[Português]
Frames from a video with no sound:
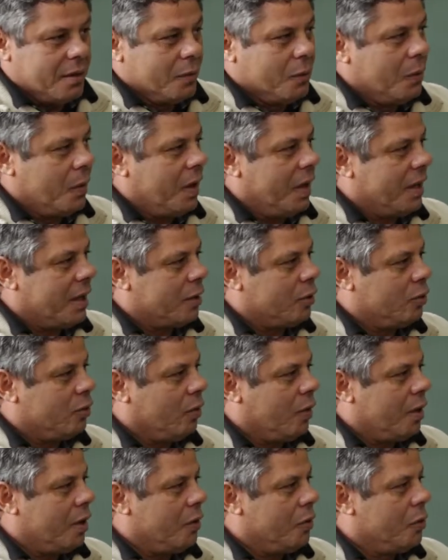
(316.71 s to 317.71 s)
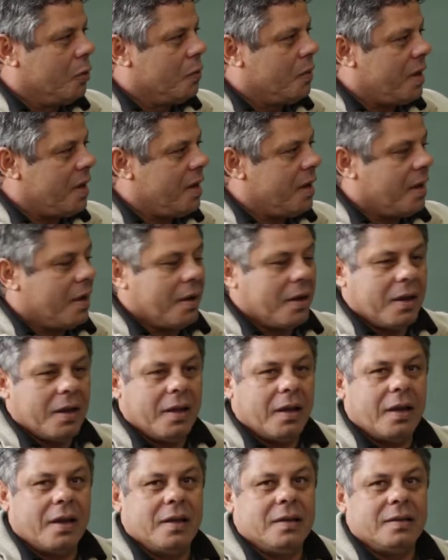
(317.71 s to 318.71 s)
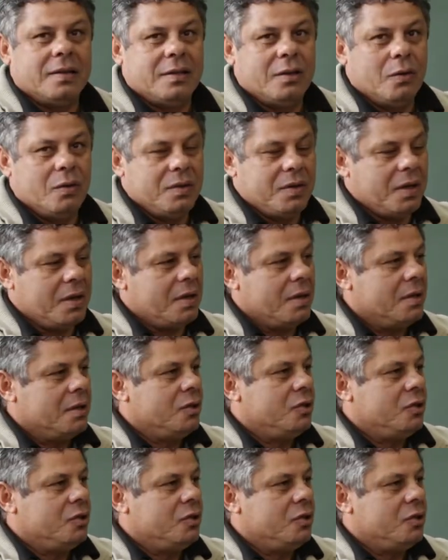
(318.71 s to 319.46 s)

o relatório não é aquela questão de